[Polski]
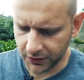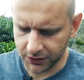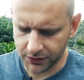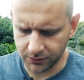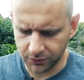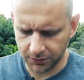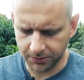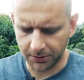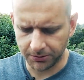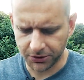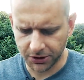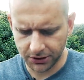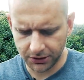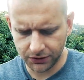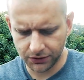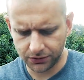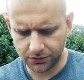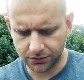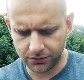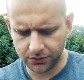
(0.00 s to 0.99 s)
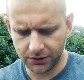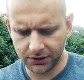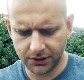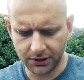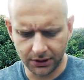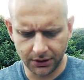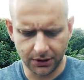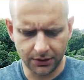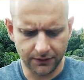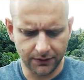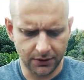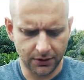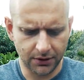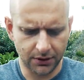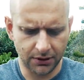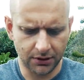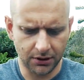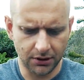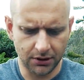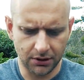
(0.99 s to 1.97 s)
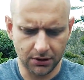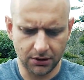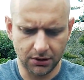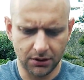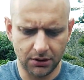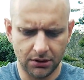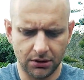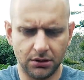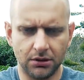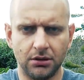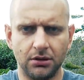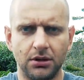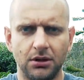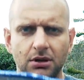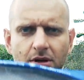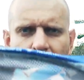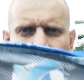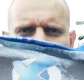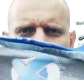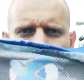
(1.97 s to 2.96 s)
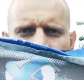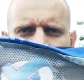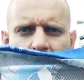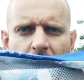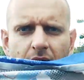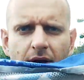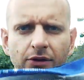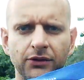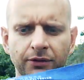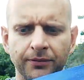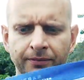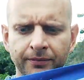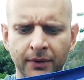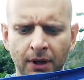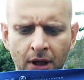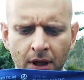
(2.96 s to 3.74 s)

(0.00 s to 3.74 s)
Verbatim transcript: To jest mój poprzedni strój startowy e, Maka X